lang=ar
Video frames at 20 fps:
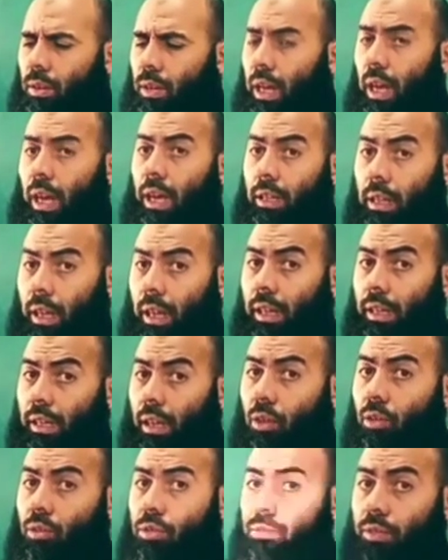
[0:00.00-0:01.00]
اه تلاقينا
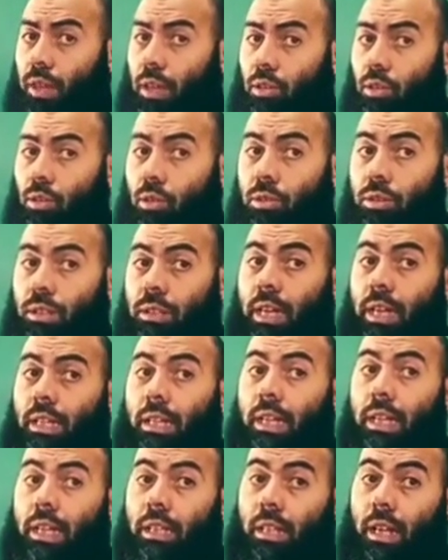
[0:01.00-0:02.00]
خوت تفارقوا خوت حيت
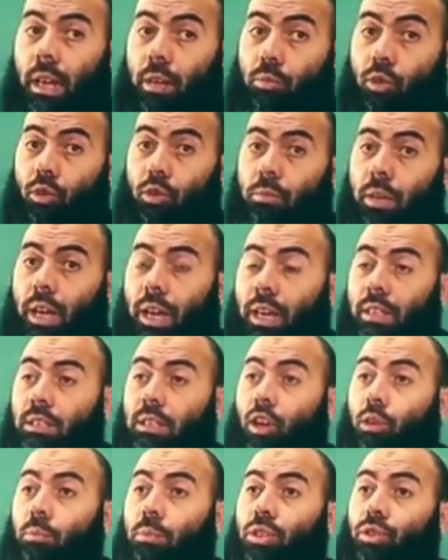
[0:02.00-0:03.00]
هذا الذي يامر
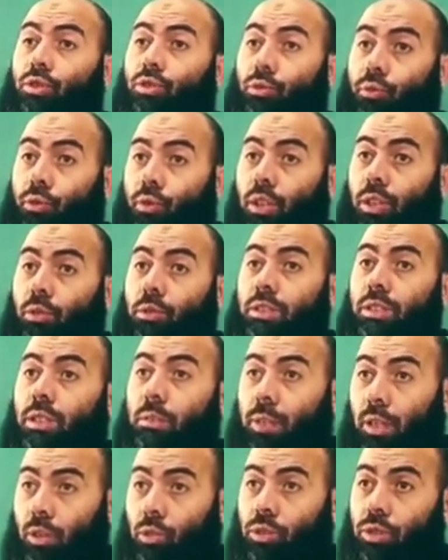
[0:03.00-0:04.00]
امراته بالسفور
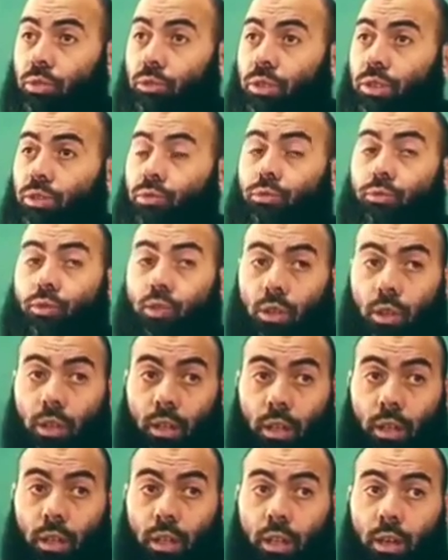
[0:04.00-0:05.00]
والتبرج والسفوح
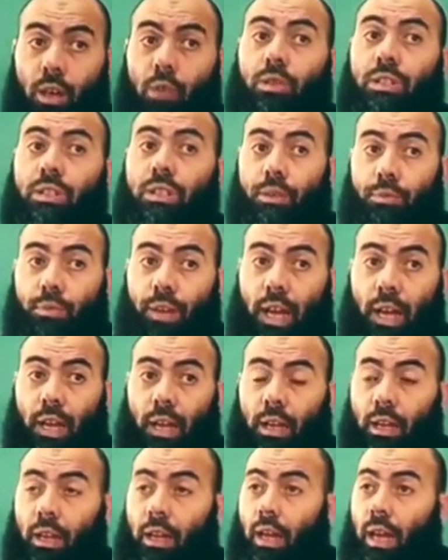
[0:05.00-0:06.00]
او
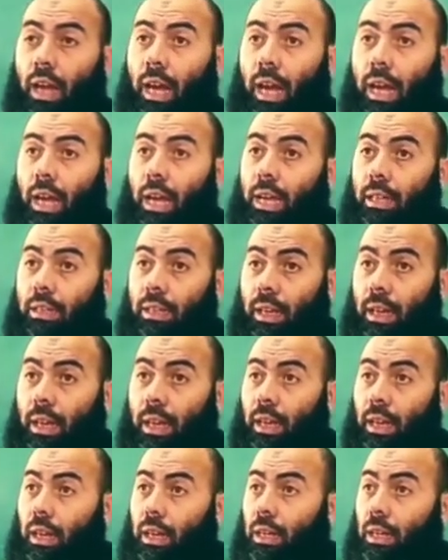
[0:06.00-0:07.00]
السفاح هذا
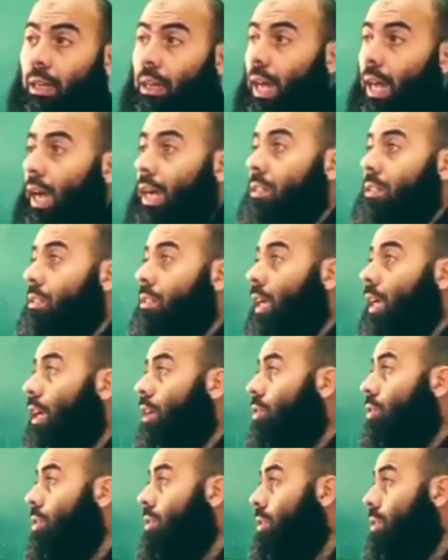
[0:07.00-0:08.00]
راه لا
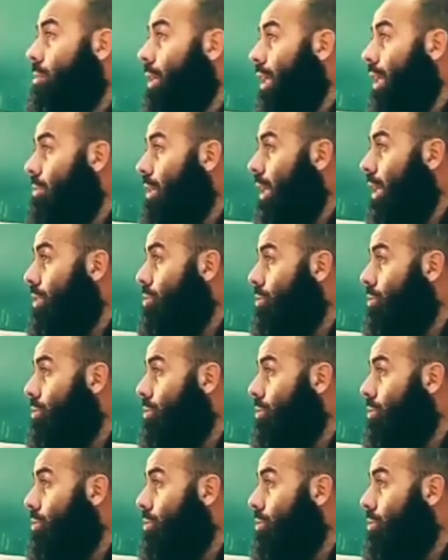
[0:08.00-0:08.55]
يستحق ان تبقى المراه